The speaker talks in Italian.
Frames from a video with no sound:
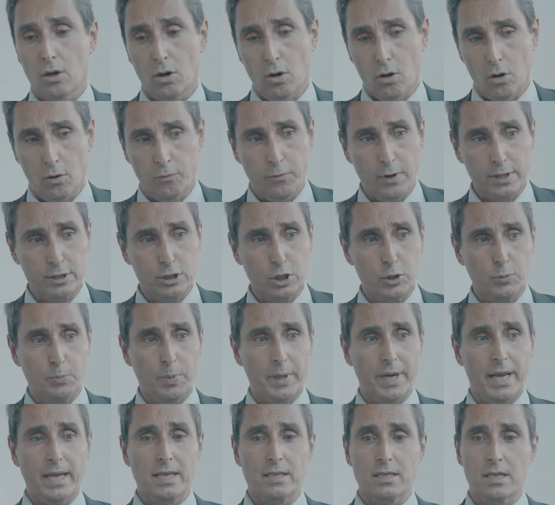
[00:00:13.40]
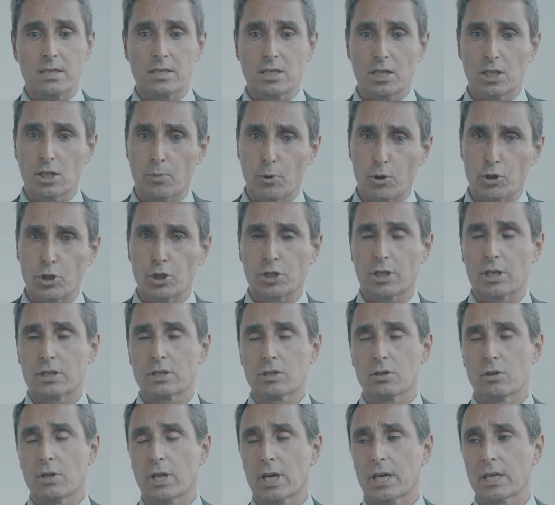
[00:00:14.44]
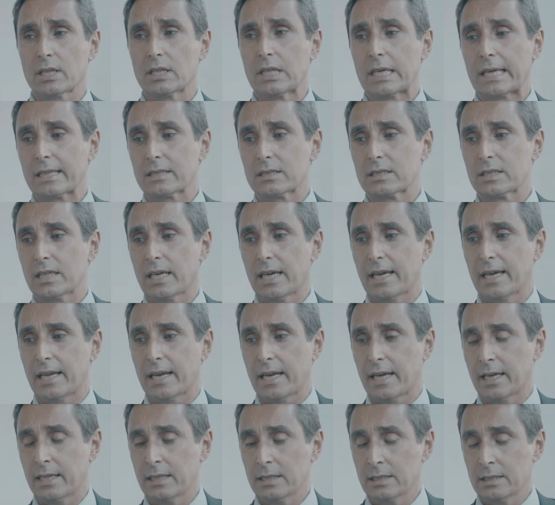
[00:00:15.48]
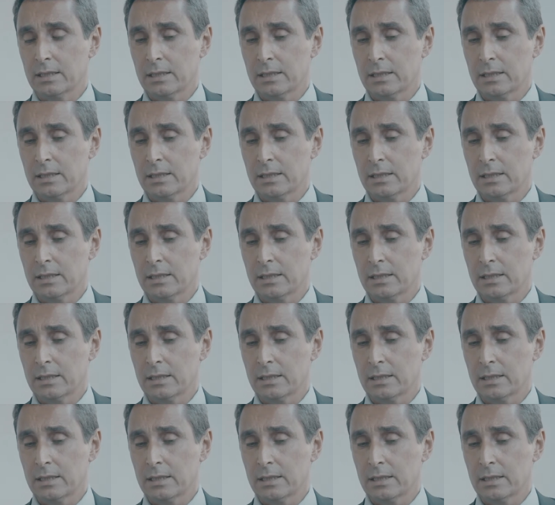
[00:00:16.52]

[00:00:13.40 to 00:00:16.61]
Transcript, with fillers: ho fatto esperienza sia di progettazione che di cantiere,